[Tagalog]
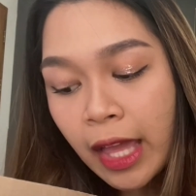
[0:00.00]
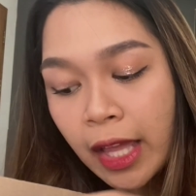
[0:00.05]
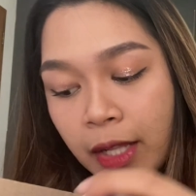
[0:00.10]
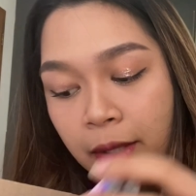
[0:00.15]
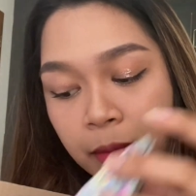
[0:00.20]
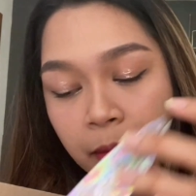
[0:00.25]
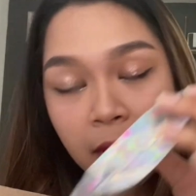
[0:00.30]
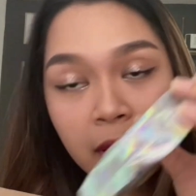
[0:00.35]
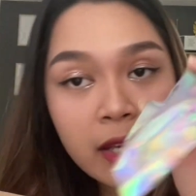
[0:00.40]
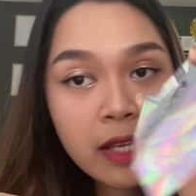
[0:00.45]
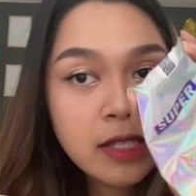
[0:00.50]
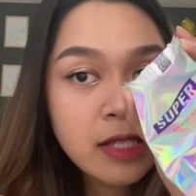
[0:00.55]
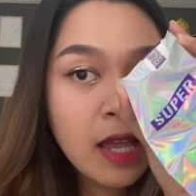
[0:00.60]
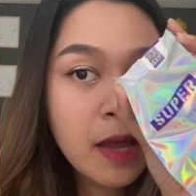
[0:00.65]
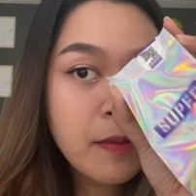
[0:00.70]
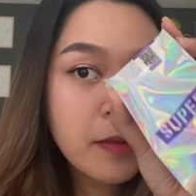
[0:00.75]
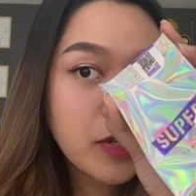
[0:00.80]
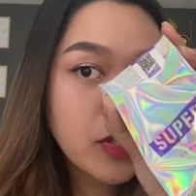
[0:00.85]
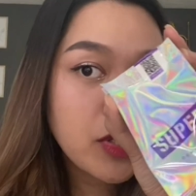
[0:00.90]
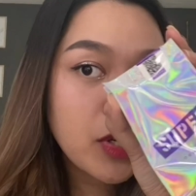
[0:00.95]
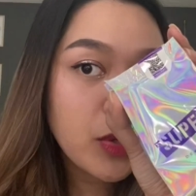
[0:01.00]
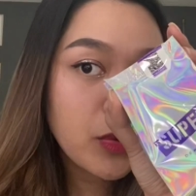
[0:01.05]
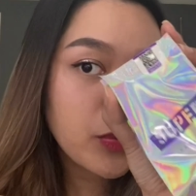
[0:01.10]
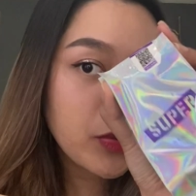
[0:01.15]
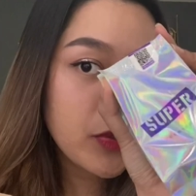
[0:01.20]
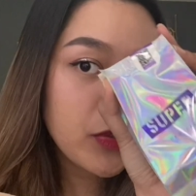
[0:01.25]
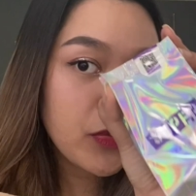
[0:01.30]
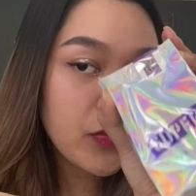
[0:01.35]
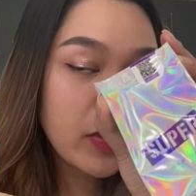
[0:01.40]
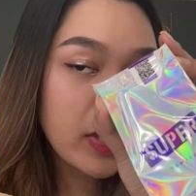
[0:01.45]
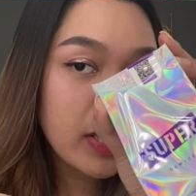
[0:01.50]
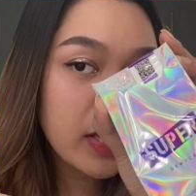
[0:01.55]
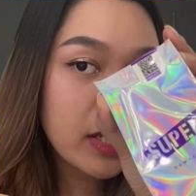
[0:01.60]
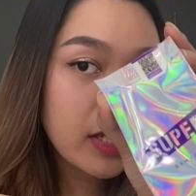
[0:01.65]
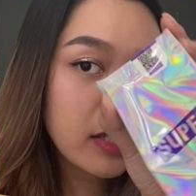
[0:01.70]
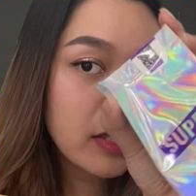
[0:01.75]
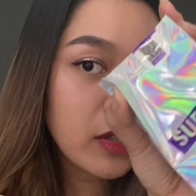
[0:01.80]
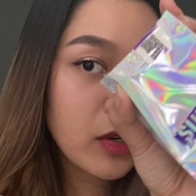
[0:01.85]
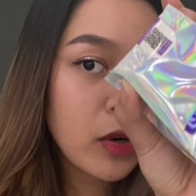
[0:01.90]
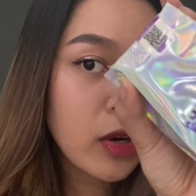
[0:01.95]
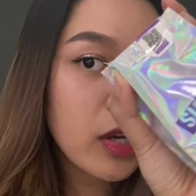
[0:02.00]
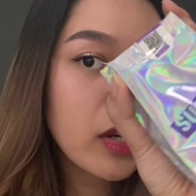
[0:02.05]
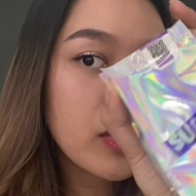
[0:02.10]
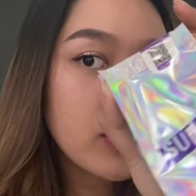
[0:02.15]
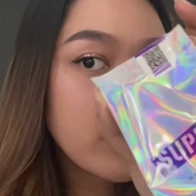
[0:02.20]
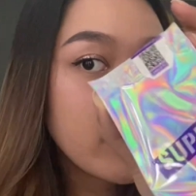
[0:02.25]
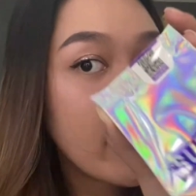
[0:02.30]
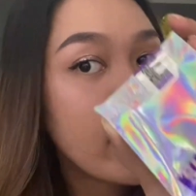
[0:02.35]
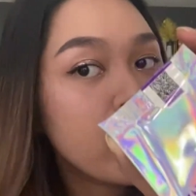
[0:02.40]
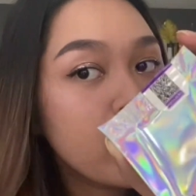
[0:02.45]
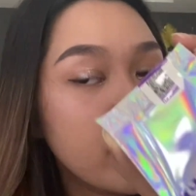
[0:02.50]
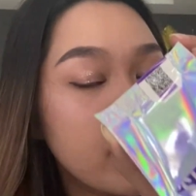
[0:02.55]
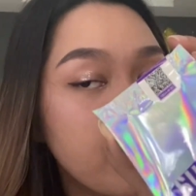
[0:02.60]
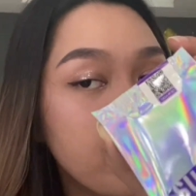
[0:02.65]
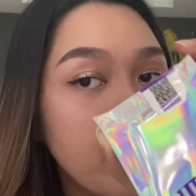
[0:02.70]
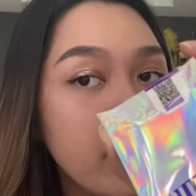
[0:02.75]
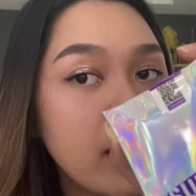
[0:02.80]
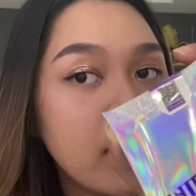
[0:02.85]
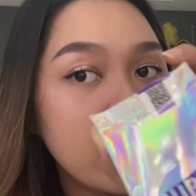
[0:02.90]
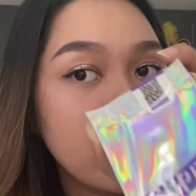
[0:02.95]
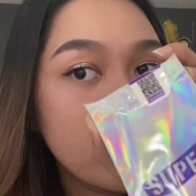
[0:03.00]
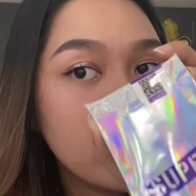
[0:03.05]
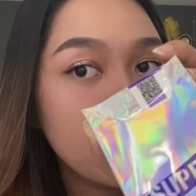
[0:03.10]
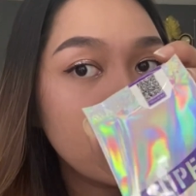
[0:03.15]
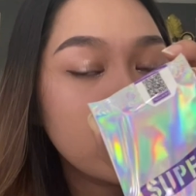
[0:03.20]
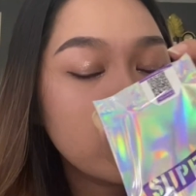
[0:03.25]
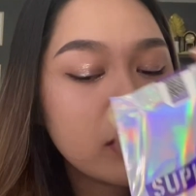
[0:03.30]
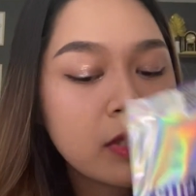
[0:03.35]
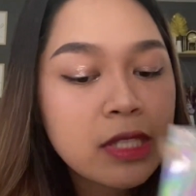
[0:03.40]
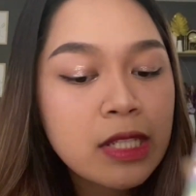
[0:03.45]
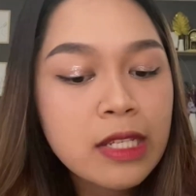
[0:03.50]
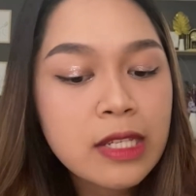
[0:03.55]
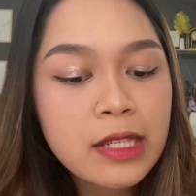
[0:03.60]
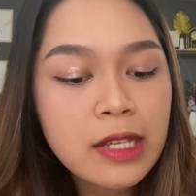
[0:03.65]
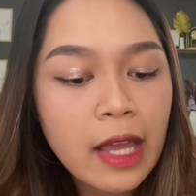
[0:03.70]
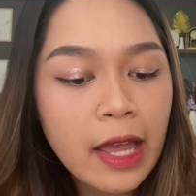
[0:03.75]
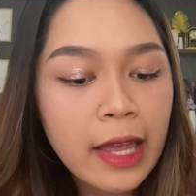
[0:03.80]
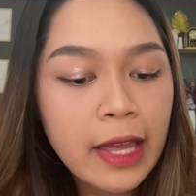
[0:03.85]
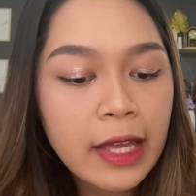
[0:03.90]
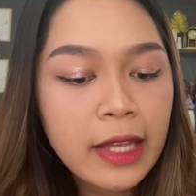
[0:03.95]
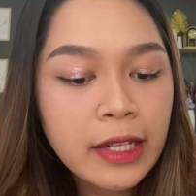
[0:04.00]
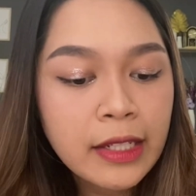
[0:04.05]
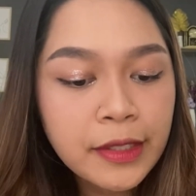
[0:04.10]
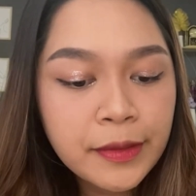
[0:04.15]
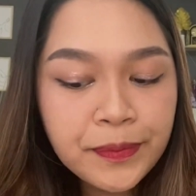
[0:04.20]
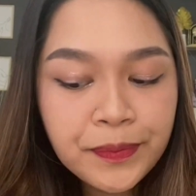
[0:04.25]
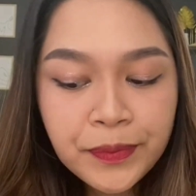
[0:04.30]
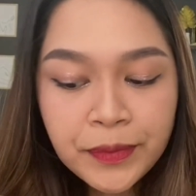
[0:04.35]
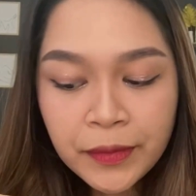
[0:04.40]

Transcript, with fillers: And may kasama siyang refill na holographic pa rin yung design.